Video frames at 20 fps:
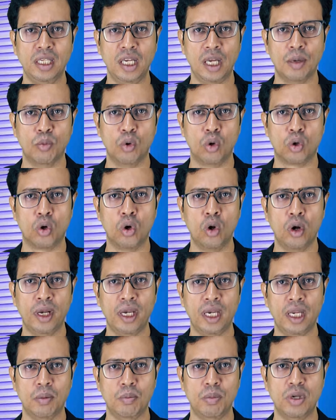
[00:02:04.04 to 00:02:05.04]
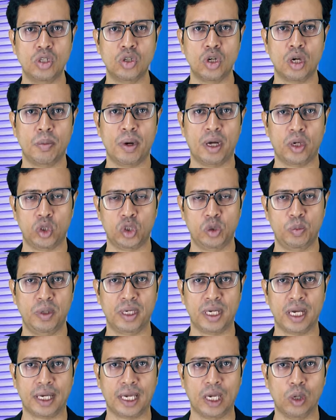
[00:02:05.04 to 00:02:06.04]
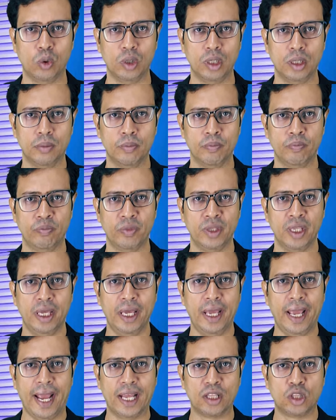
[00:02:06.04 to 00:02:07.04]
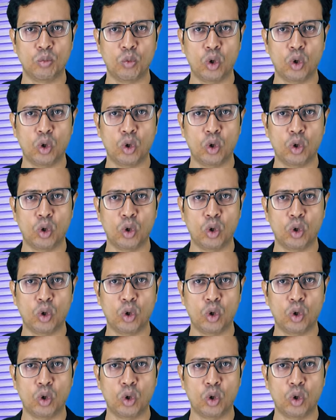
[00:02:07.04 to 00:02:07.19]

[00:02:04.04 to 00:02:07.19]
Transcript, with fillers: নিয়ে মুখ খোলেননি বিজয় বা রশ্মিকা কেউই এত